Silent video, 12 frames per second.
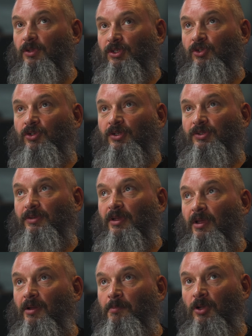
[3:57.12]
сейчас,
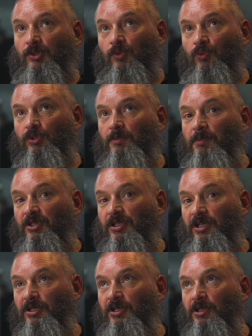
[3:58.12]
по сути,
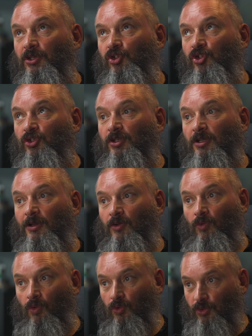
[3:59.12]
последние четыре
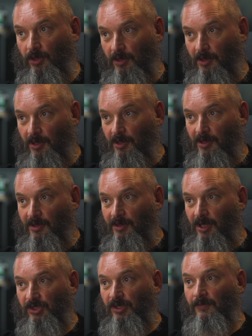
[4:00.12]
года –
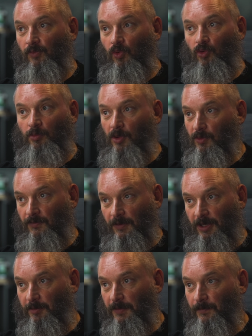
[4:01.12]
Основное мое
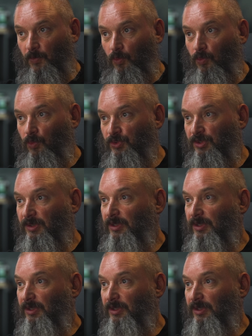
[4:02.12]
время уходит